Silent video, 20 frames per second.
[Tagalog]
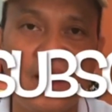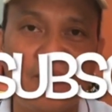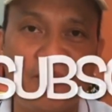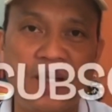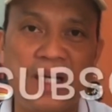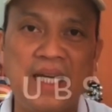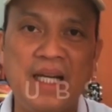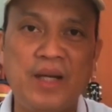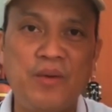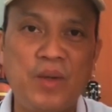
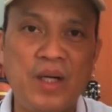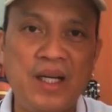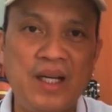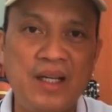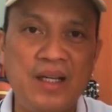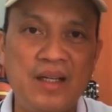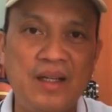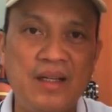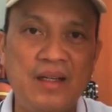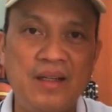Pangalawa,
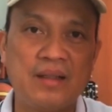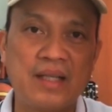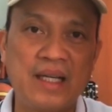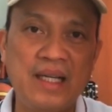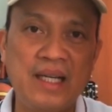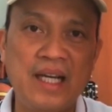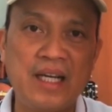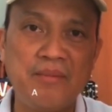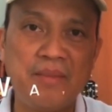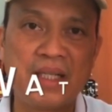
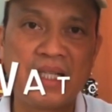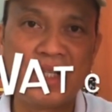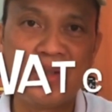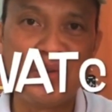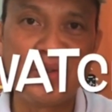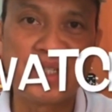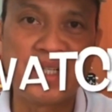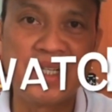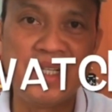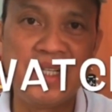kailangan
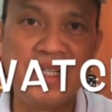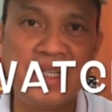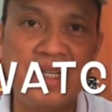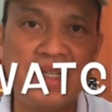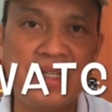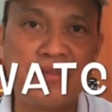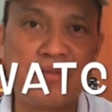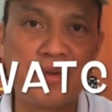magkaroon ka rin ng